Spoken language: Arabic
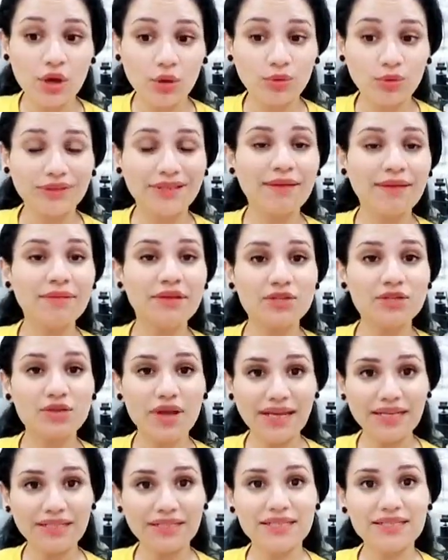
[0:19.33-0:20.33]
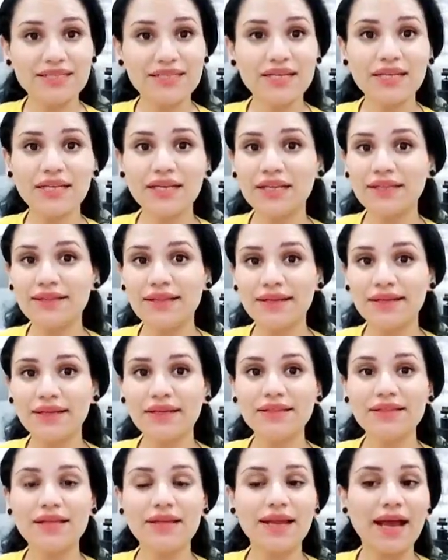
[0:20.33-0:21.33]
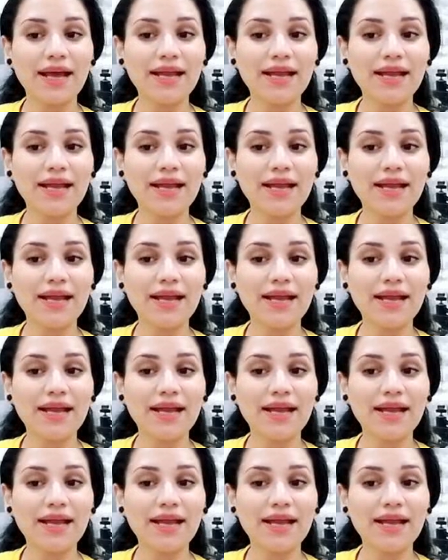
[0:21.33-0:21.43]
وده بيساعد كتير جدا جدا